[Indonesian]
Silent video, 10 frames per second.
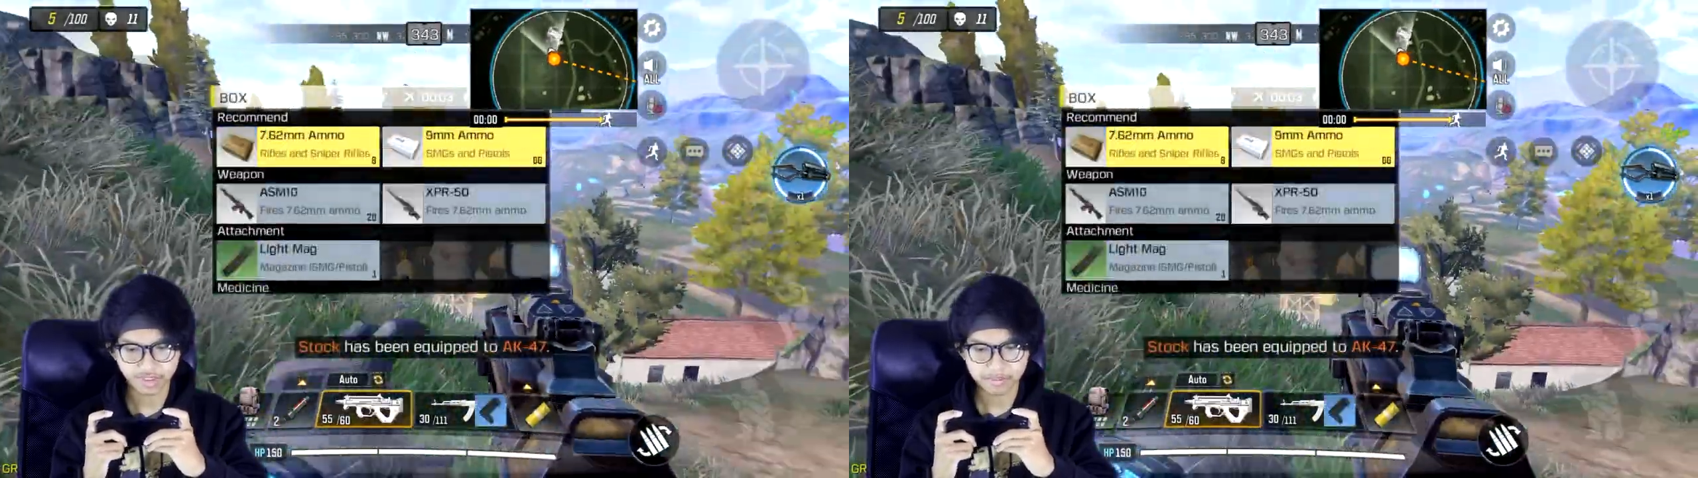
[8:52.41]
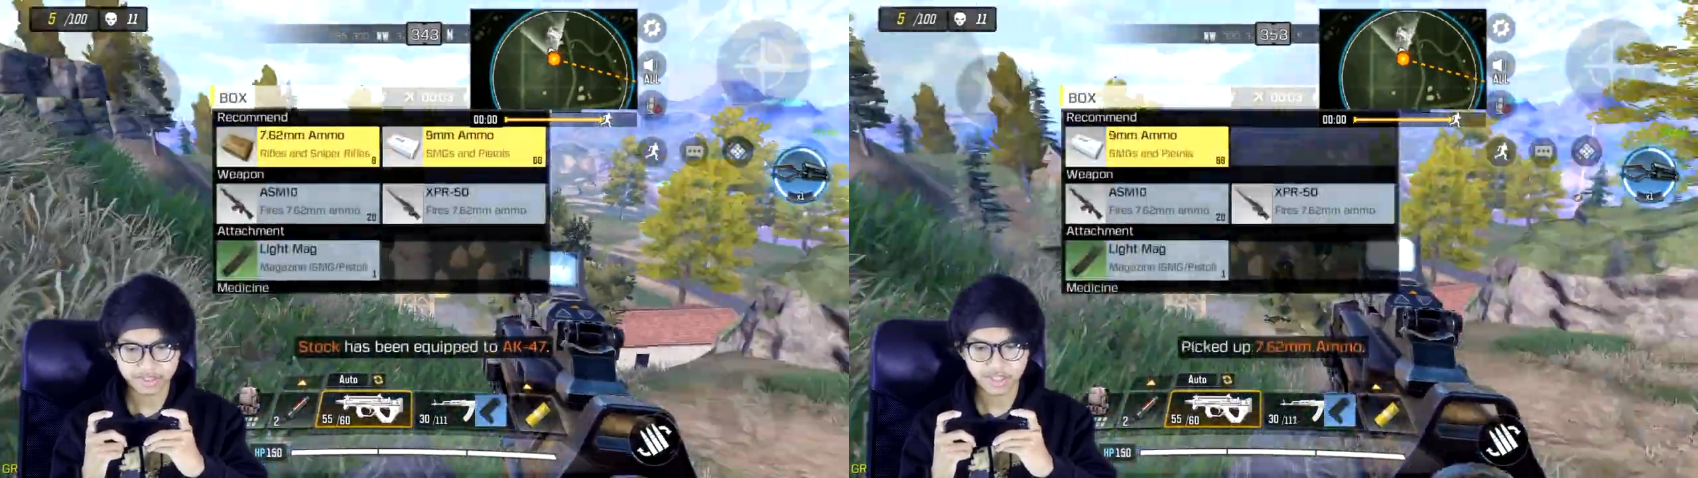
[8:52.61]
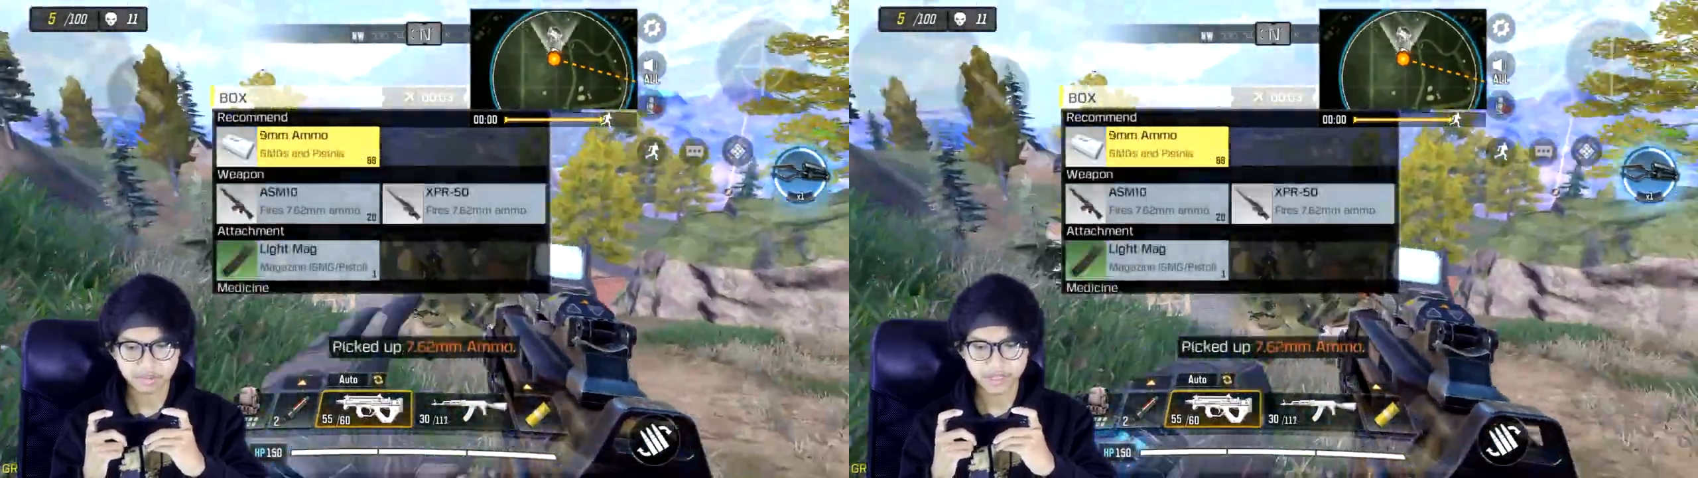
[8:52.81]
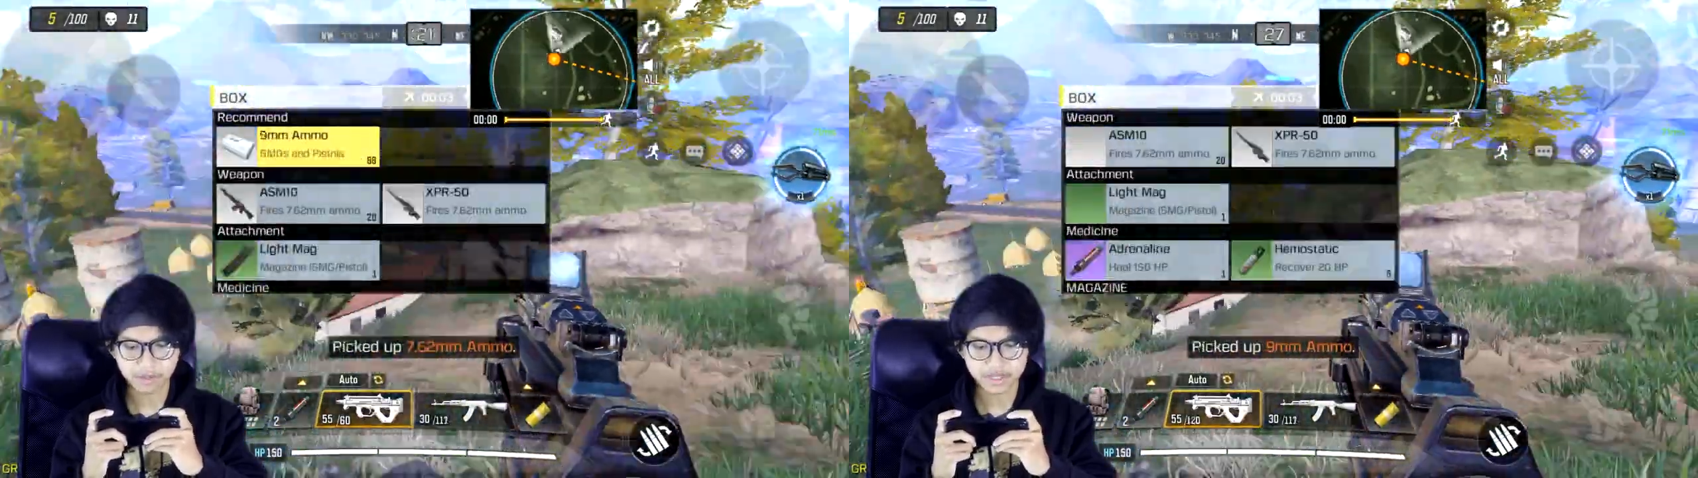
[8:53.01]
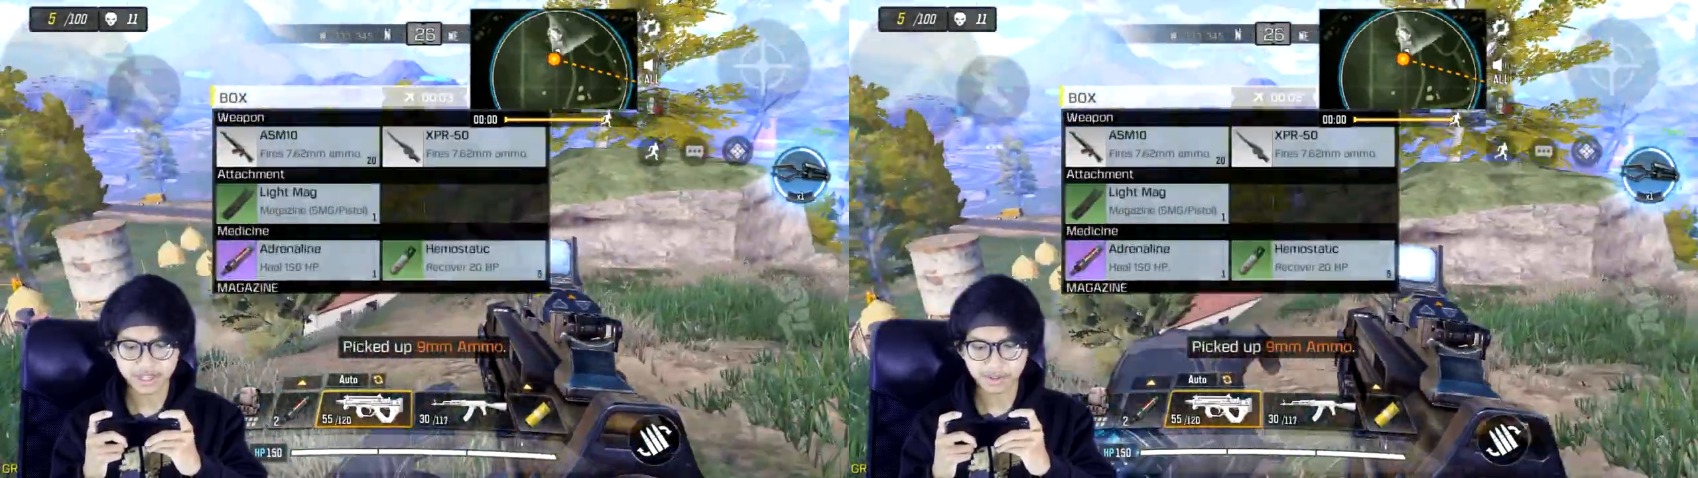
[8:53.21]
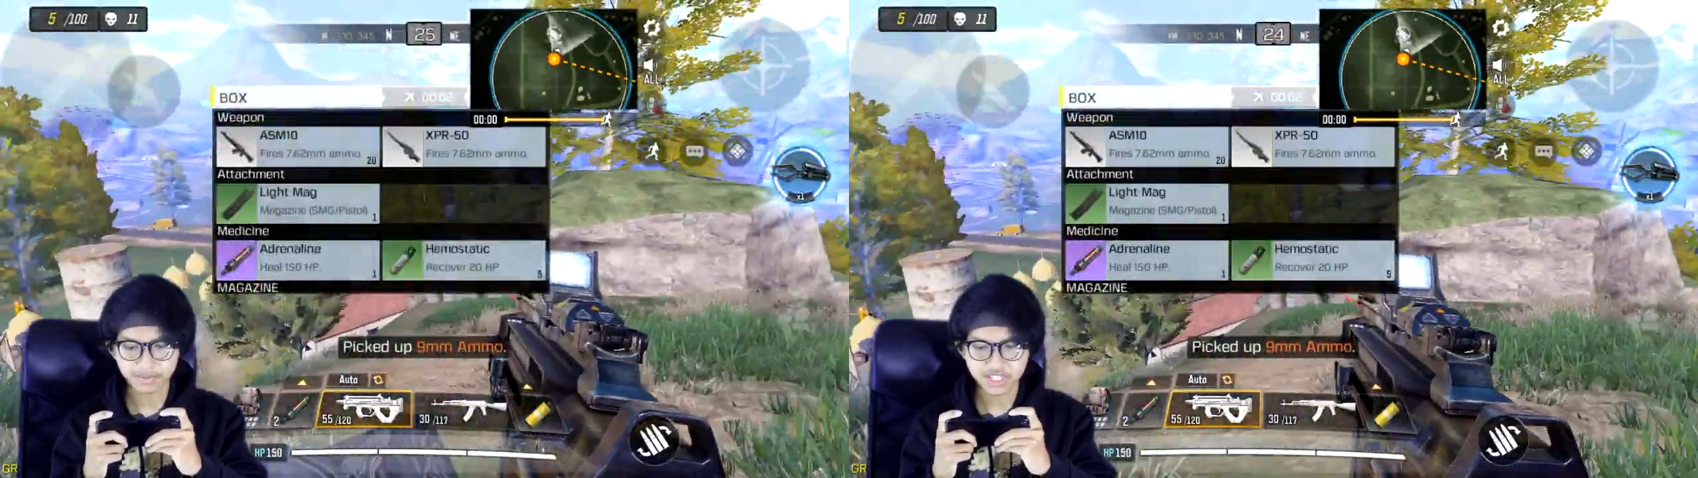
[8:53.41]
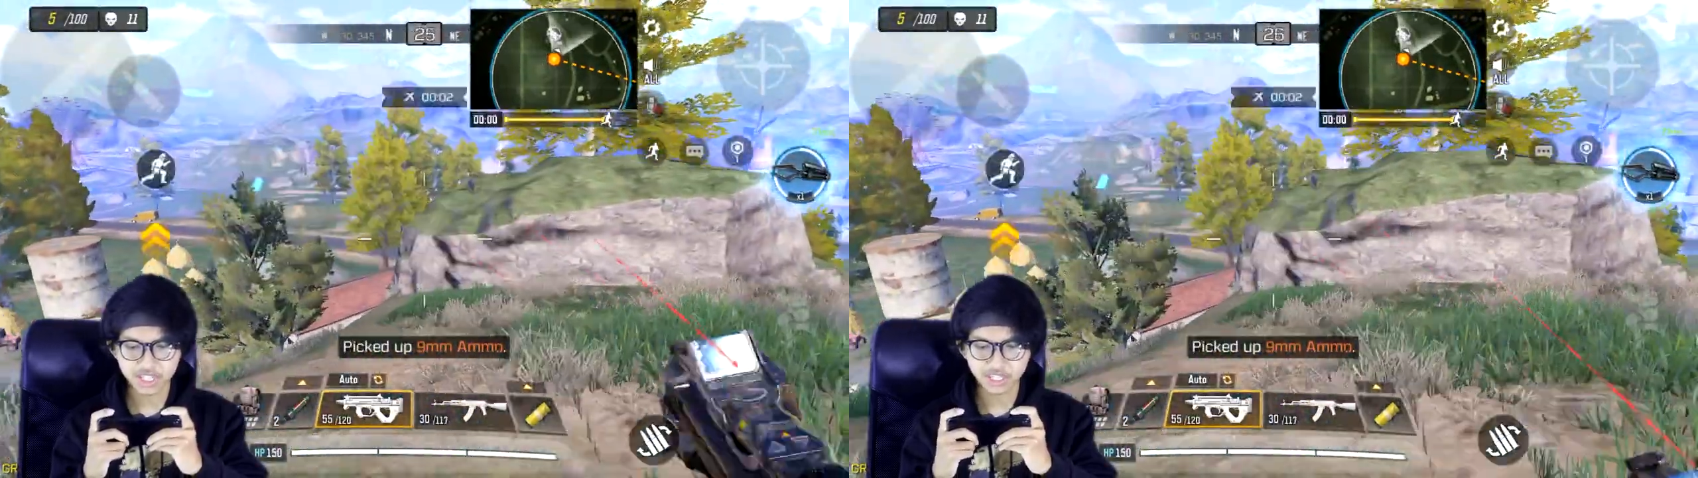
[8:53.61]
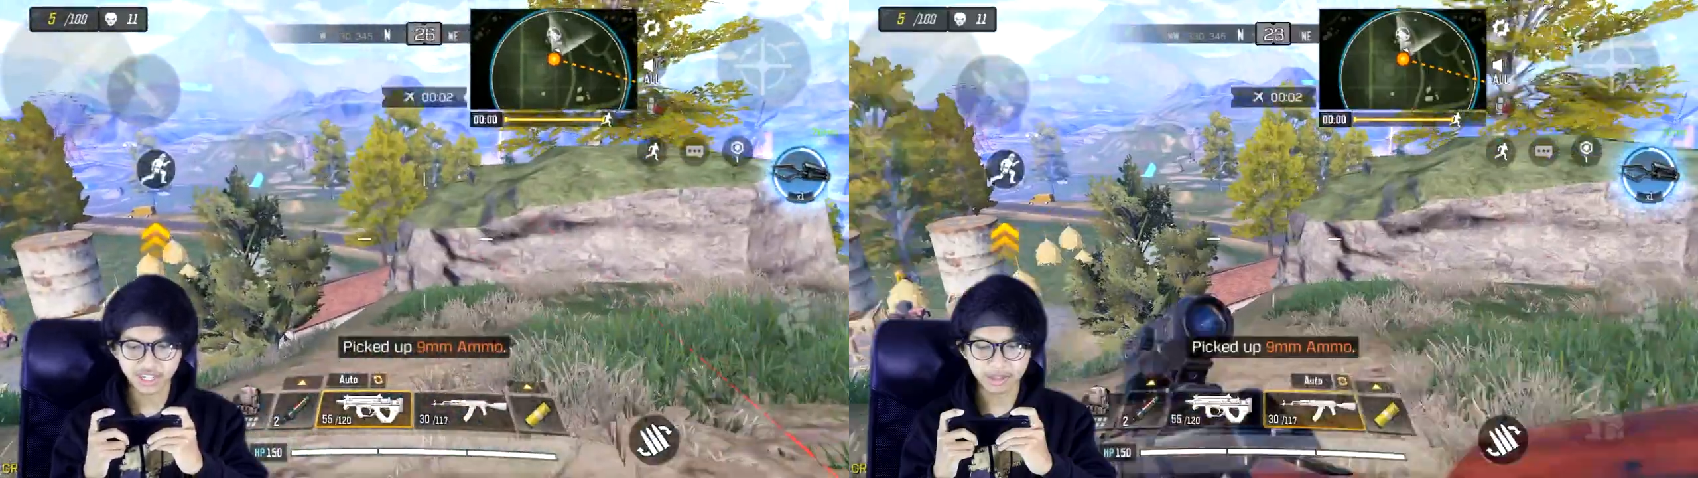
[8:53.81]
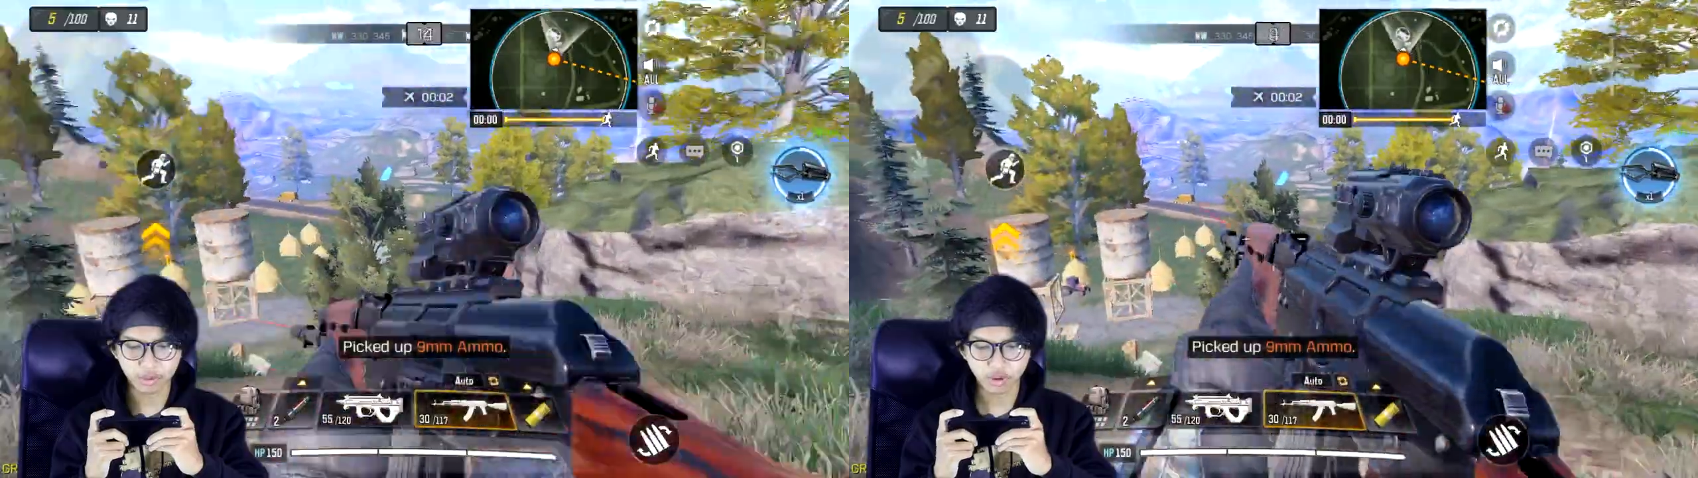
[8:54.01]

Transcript: bisa bisa bisa chicken nih bro